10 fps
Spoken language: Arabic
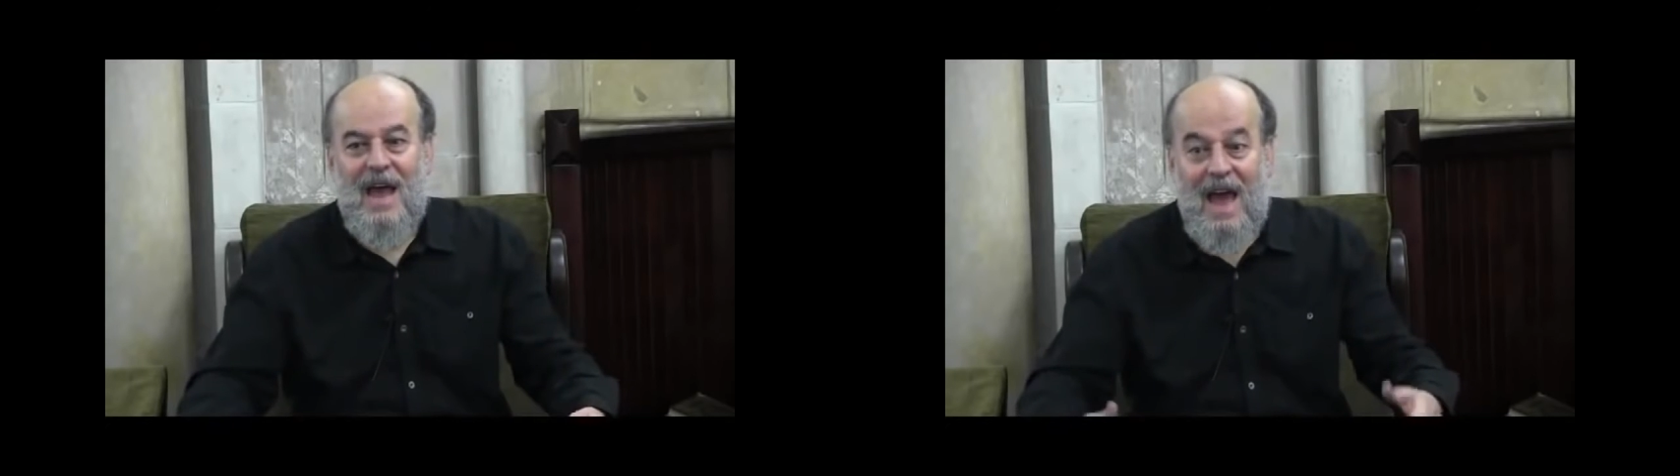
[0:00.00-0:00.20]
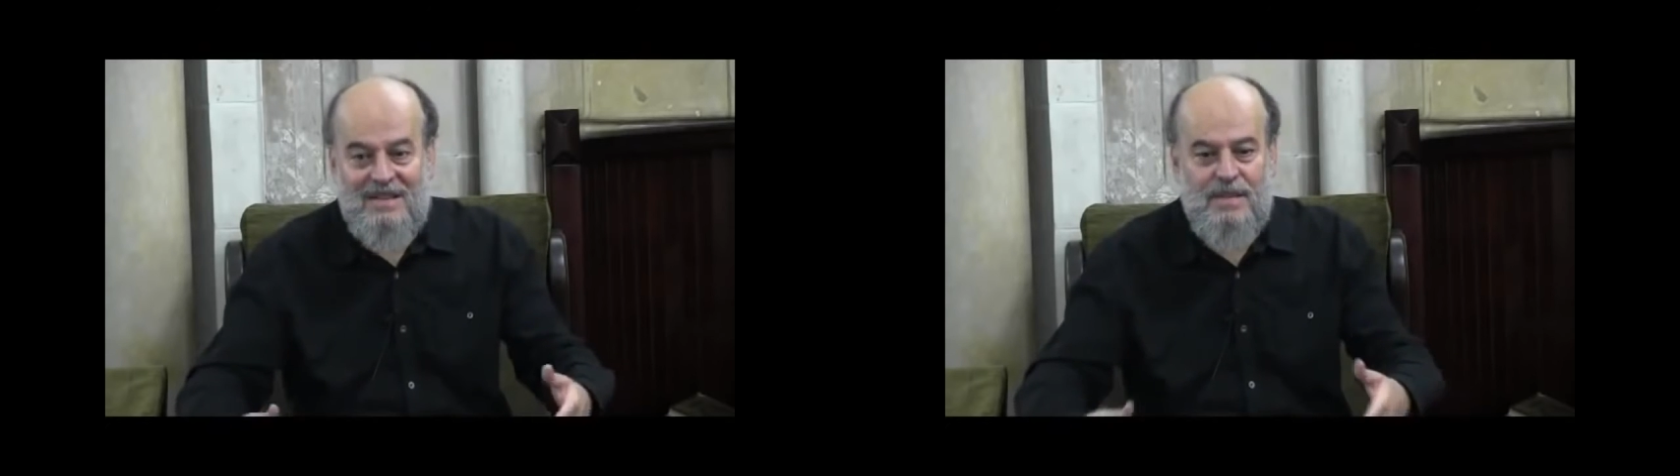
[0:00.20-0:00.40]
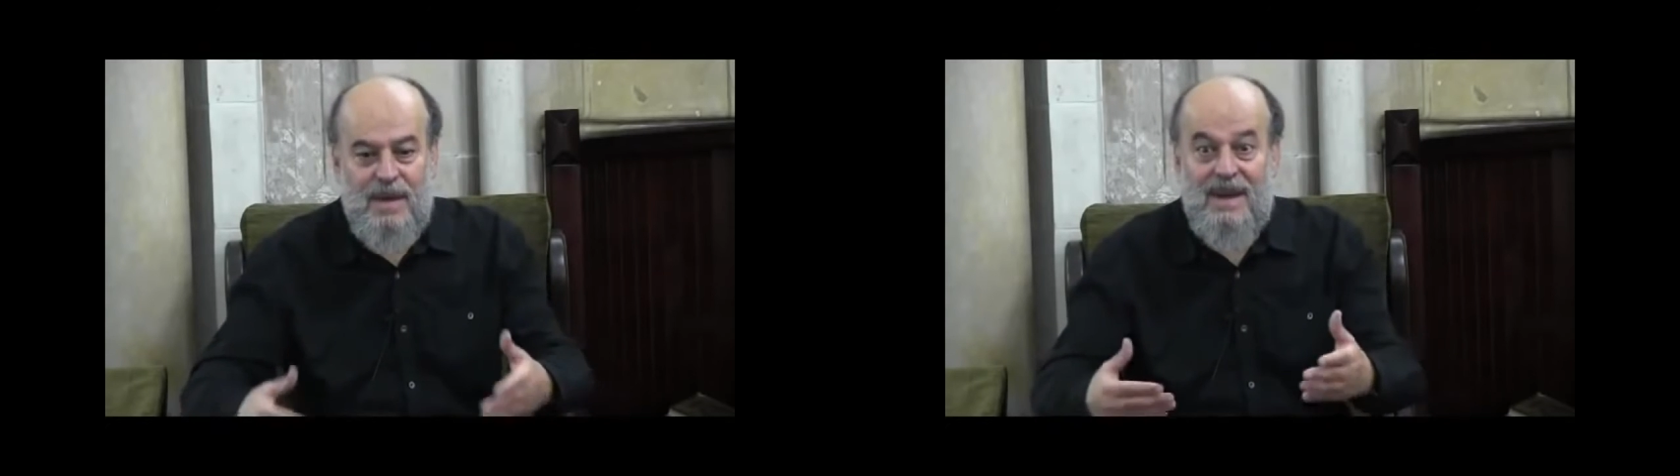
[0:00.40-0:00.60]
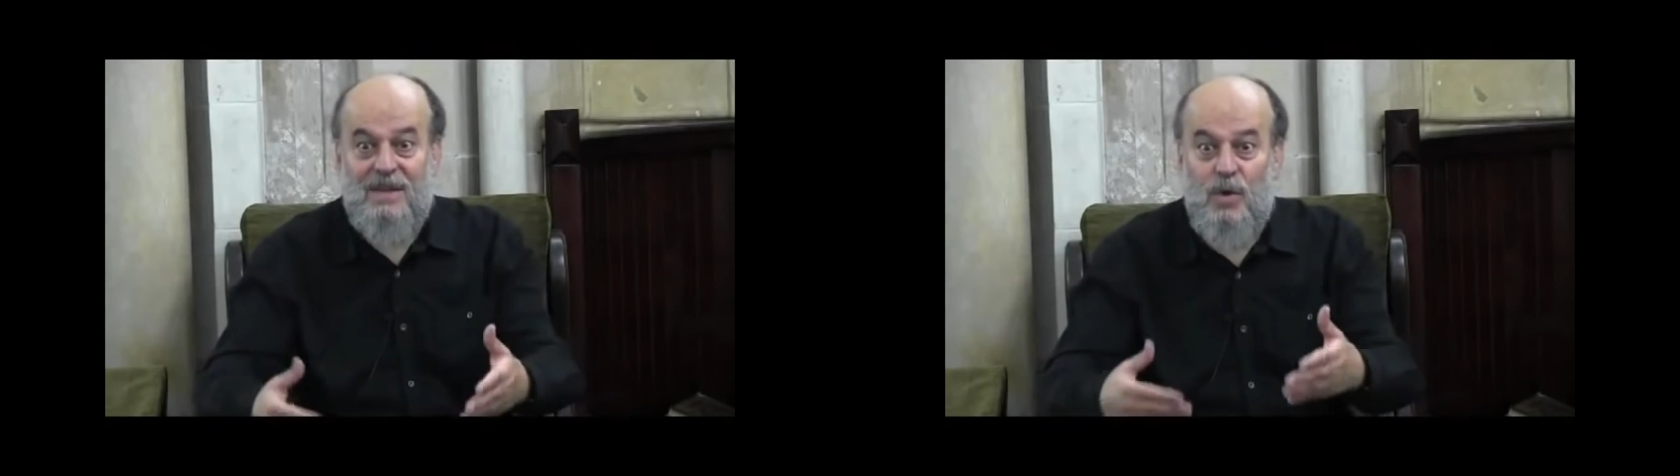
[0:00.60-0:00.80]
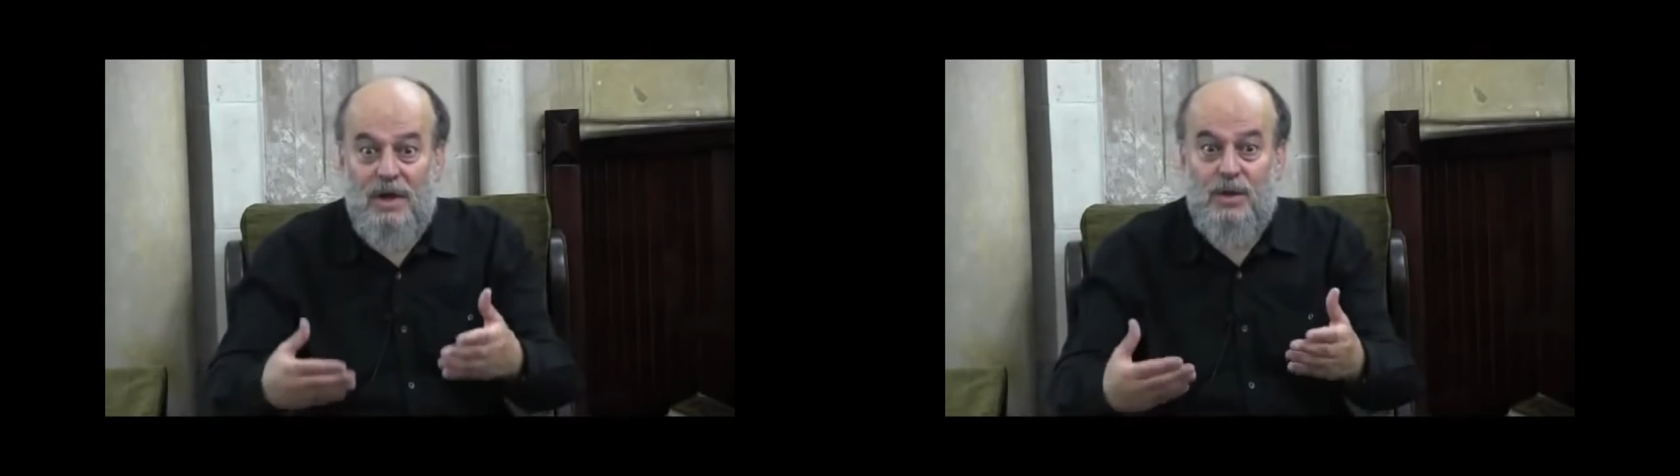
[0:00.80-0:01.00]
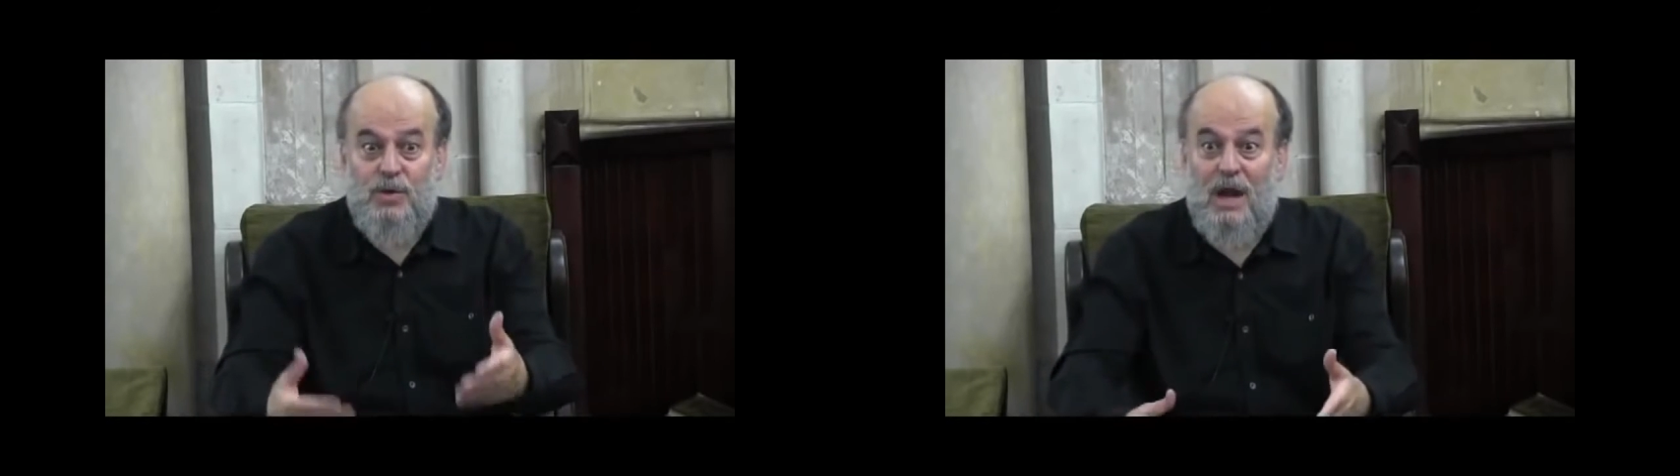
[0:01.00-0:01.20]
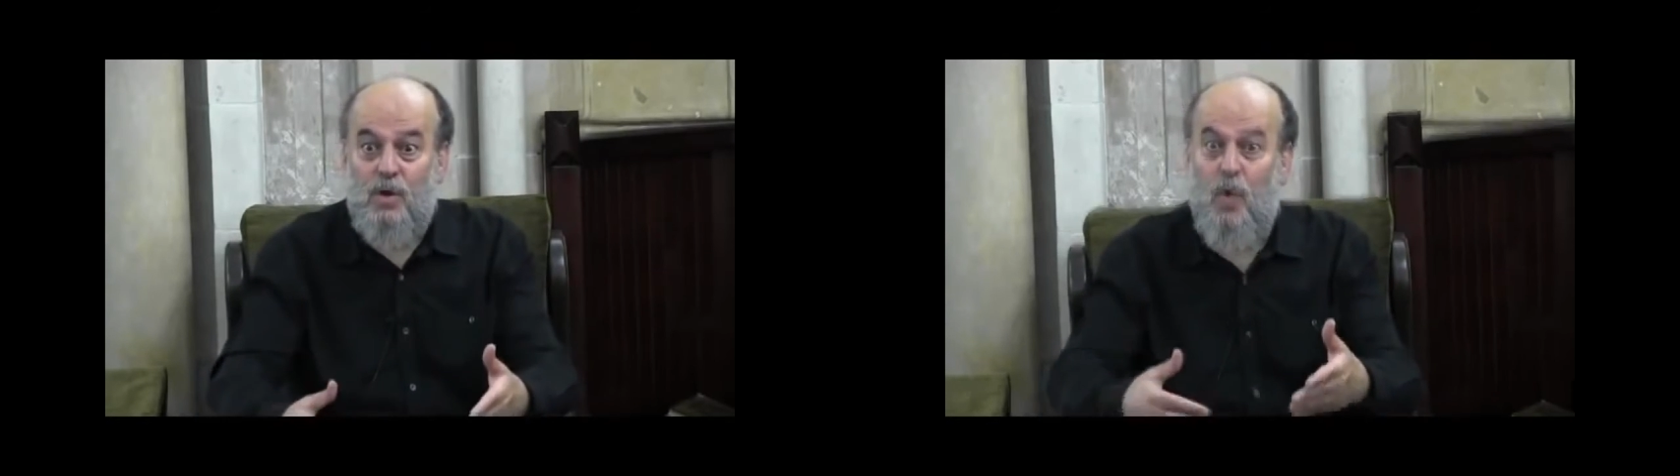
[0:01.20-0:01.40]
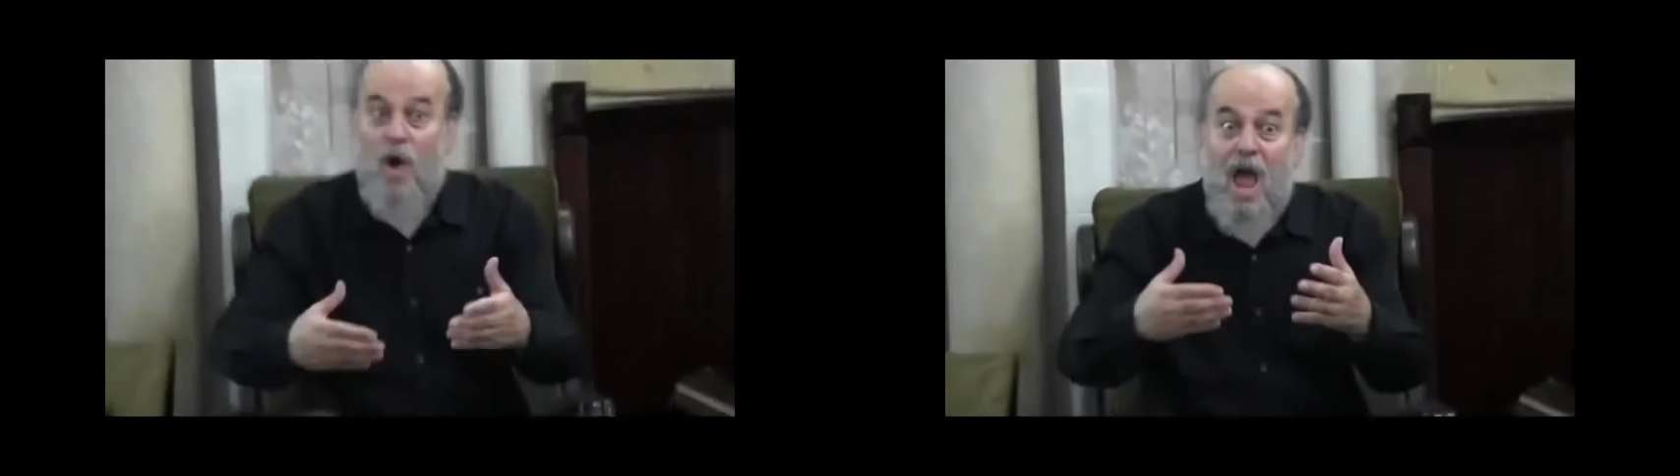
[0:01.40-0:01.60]
احسب الناس ان
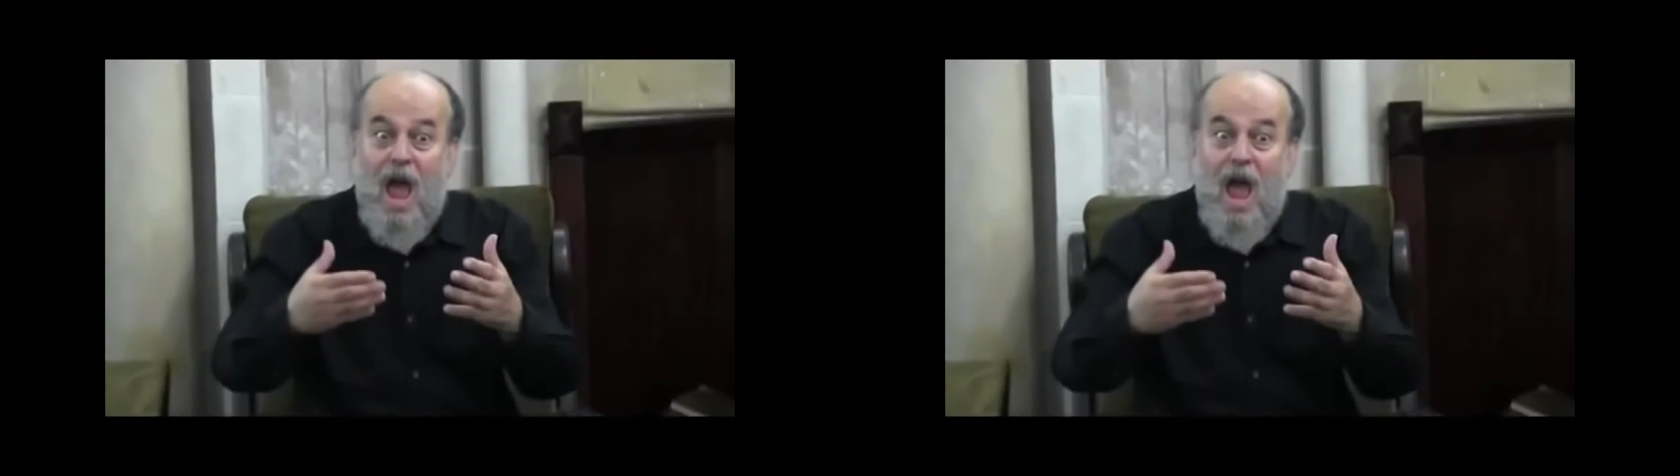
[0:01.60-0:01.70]
يتركوا